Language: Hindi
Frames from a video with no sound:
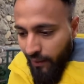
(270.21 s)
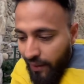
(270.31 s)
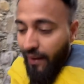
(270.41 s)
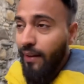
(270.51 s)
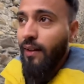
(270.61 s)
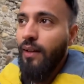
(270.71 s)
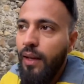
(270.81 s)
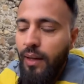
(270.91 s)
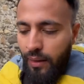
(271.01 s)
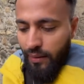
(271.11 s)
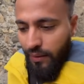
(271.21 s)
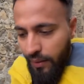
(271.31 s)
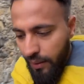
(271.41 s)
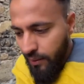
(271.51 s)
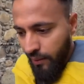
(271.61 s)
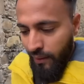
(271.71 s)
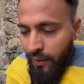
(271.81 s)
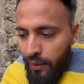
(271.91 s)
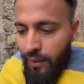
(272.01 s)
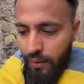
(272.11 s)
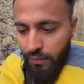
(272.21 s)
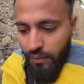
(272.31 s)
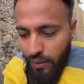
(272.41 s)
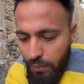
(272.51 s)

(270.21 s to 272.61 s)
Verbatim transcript: लेकिन आ, आ,